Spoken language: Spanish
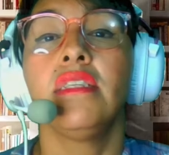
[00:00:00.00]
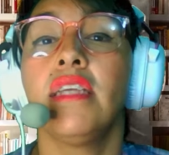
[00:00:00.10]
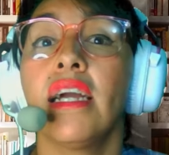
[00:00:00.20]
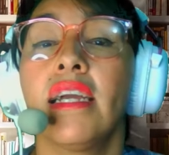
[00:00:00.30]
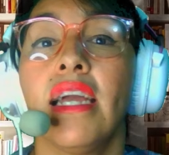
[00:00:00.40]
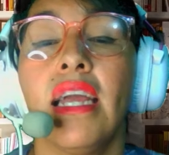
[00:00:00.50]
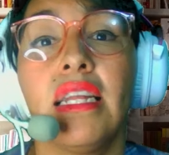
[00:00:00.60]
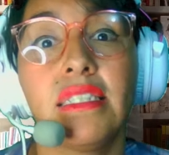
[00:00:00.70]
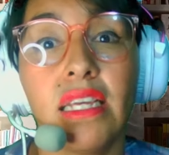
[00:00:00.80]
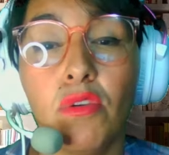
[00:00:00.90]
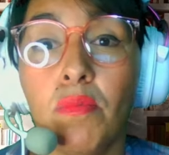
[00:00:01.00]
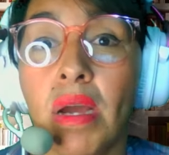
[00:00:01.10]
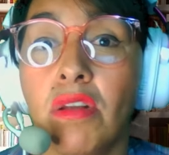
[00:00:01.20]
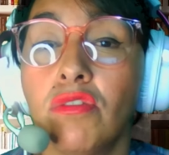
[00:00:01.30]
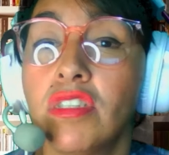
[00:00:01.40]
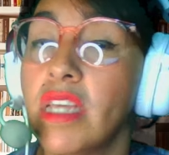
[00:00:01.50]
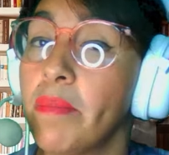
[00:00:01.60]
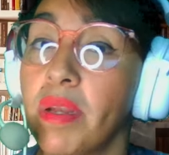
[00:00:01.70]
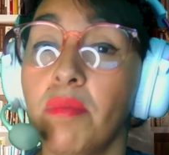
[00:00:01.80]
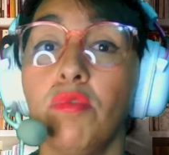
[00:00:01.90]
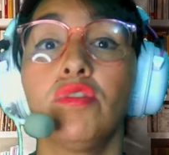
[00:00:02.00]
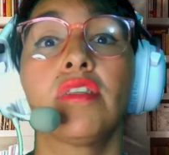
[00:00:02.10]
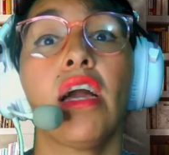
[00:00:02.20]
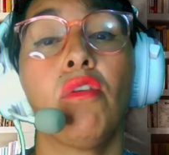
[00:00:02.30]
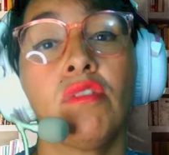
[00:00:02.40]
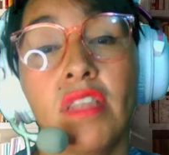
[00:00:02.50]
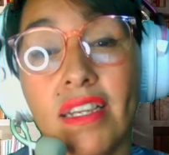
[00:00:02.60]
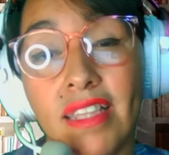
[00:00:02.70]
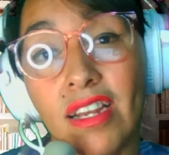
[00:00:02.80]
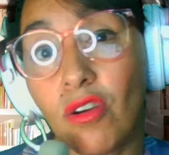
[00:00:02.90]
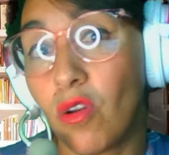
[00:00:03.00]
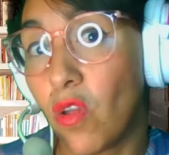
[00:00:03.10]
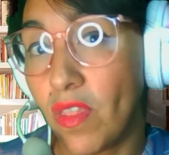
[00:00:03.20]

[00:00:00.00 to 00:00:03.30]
ya que el ser humano siempre busca contactar con lo